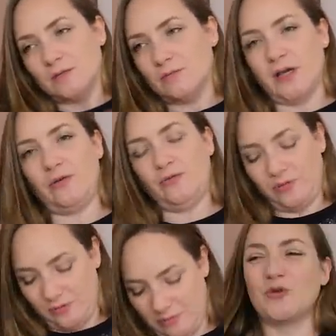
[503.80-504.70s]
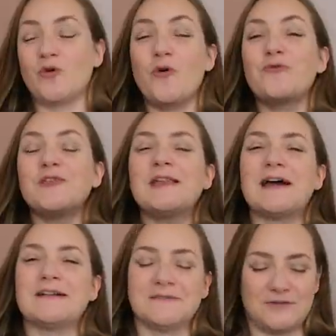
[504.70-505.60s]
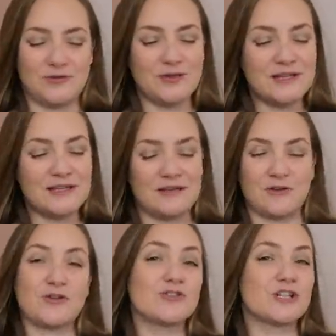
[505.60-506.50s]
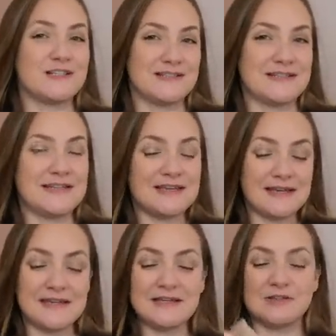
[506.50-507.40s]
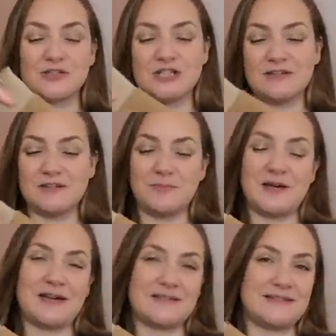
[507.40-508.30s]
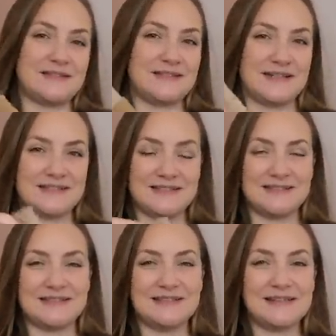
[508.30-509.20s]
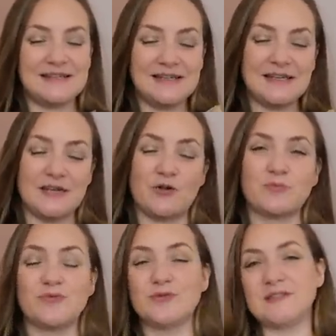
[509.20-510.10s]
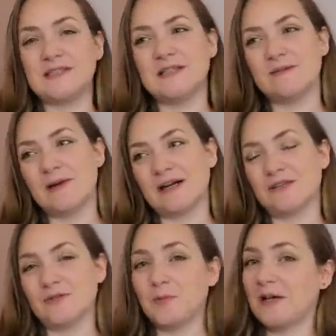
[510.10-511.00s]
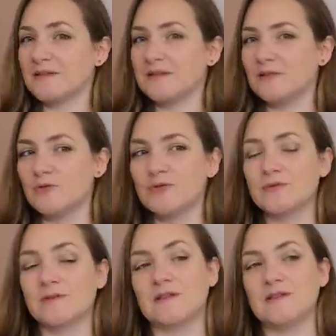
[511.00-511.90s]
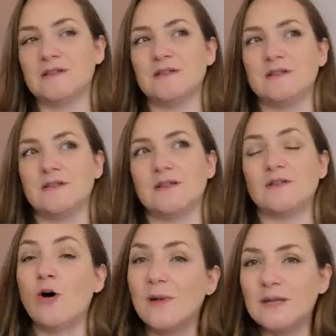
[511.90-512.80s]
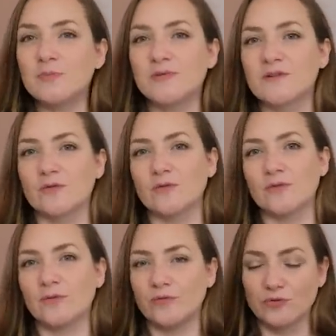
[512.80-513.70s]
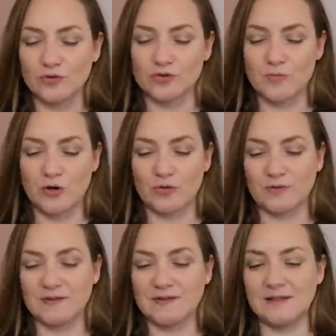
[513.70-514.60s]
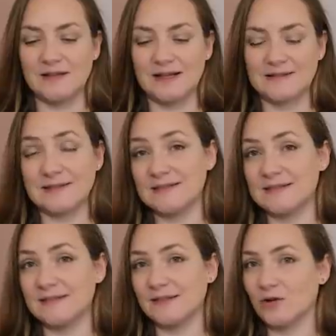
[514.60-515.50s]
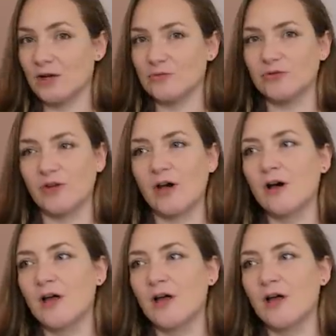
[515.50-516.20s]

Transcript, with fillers: Bref. Donc au final, ce legging, quand je l'ai essayé, j'avais pas assez d'élasticité et en plus il m'arrivait pas assez haut, ce qui est normal puisque vu que je manque aussi d'élasticité dans la hauteur,